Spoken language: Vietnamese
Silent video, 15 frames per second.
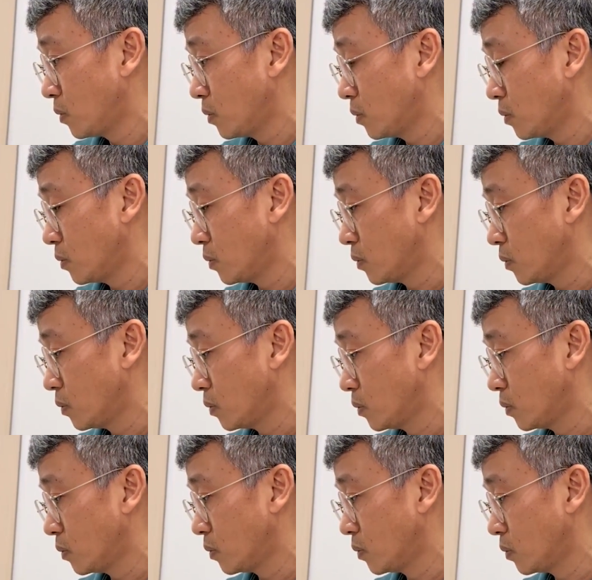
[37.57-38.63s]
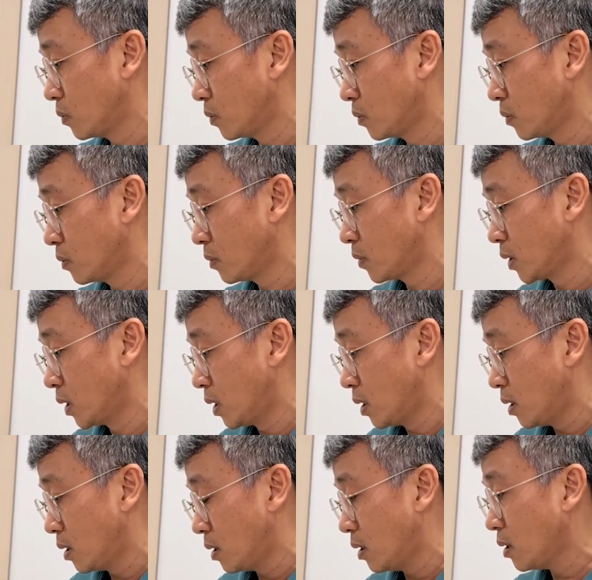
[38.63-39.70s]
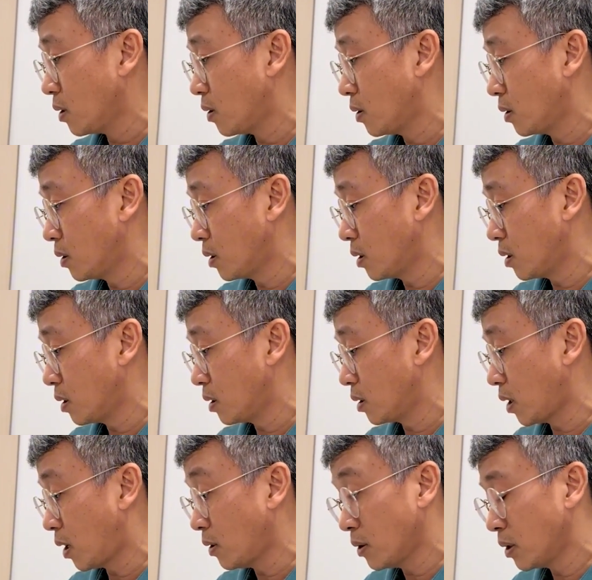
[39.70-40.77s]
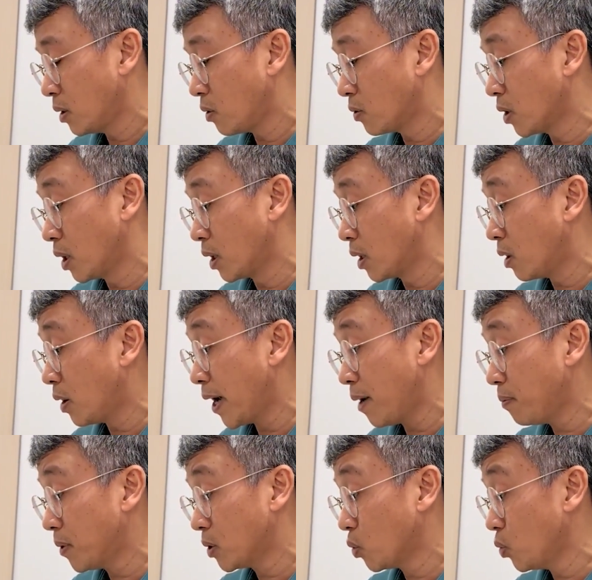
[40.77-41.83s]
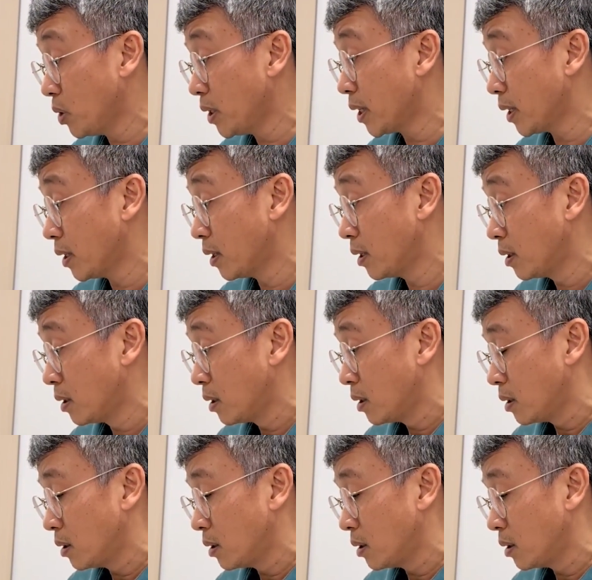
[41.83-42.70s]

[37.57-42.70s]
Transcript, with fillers: mai mốt nó có gom vô trong không nó còn uh, nhỏ nữa con đừng có ép cái túi nha dạ.